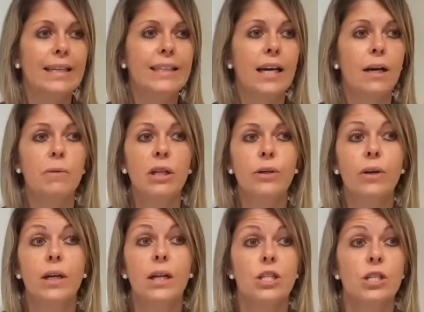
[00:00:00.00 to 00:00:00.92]
aidé à
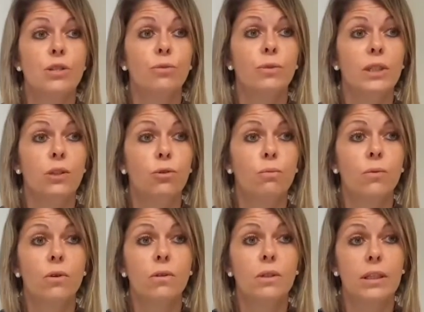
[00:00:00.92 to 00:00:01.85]
améliorer la gestion des
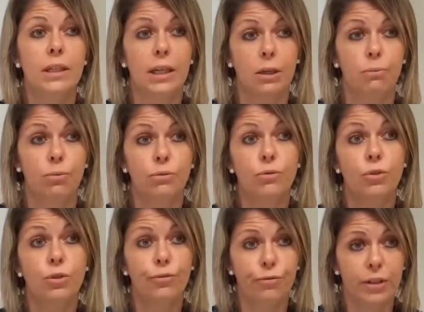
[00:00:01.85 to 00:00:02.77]
demandes et des réponses